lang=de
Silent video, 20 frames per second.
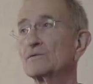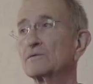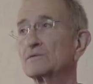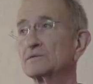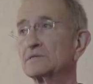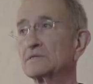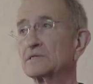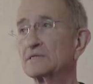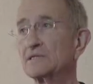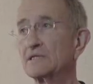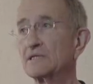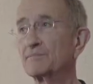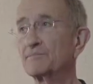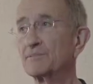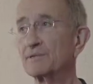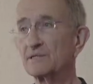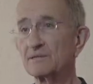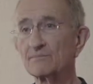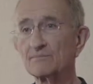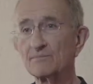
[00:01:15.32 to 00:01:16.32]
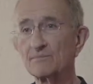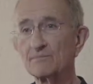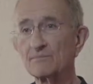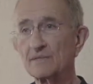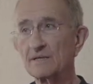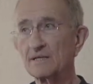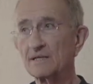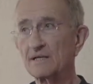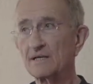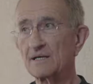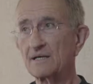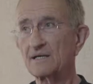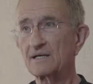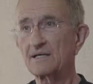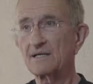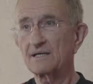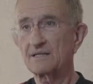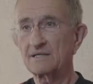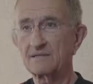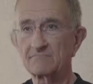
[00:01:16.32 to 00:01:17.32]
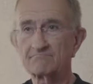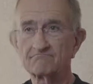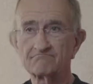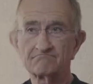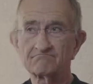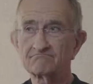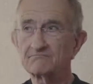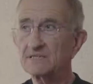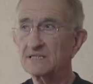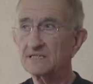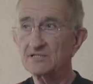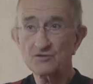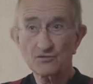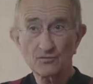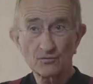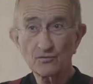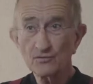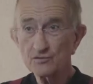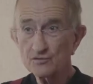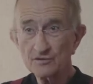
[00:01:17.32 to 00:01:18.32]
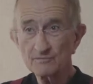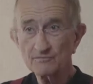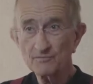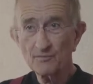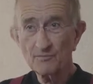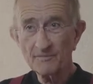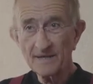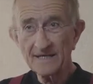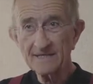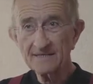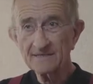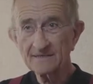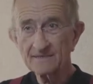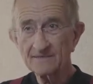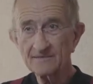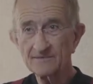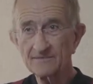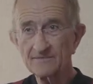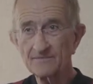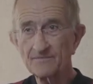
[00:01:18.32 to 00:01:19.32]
und ich lebe in einem äh, historischen Moment.